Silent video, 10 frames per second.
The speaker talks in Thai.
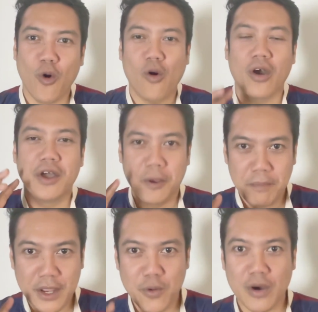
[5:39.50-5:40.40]
ค
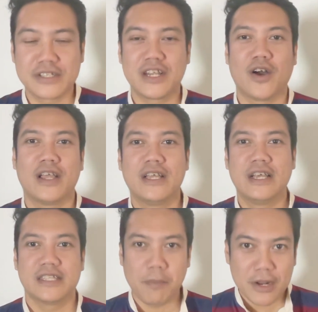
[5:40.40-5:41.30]
มีดวงซะหน่อย
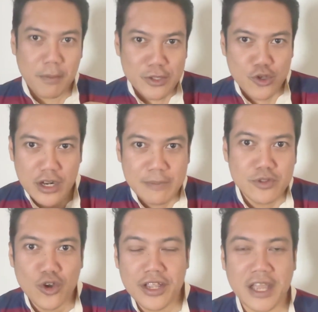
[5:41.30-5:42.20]
แต่มันก็เป็นจุดเริ่ม
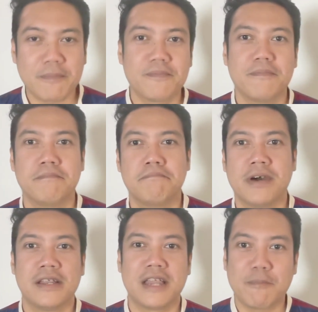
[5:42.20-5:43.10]
ต้นครับมัน
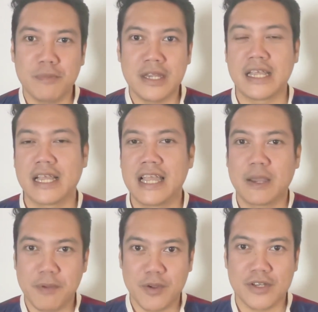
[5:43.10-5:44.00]
นับ1ให้กับ
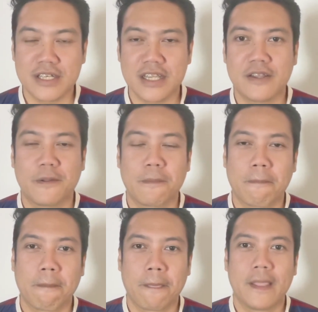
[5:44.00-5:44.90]
นิวคาสเซิล
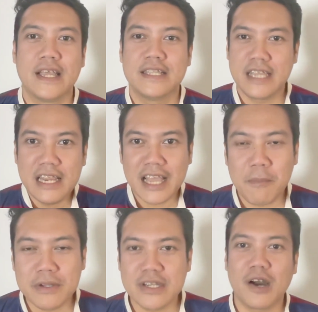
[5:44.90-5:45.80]
ที่เหลือ
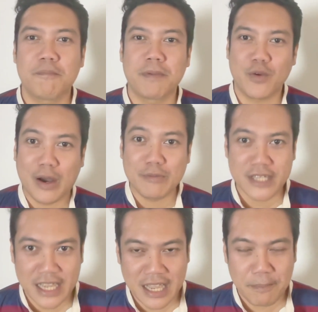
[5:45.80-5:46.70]
มันก็เป็นความจ
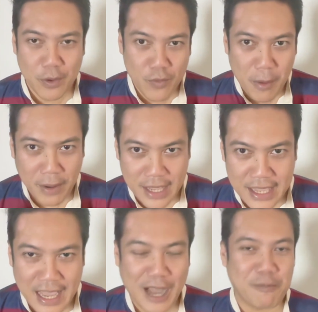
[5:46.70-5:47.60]
ริงครับเป็นความพยา
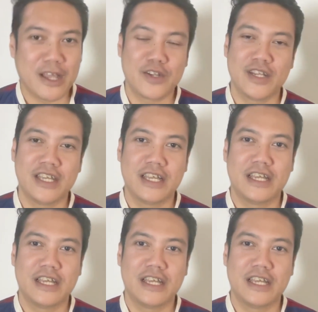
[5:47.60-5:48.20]
ยามแหละทีนี้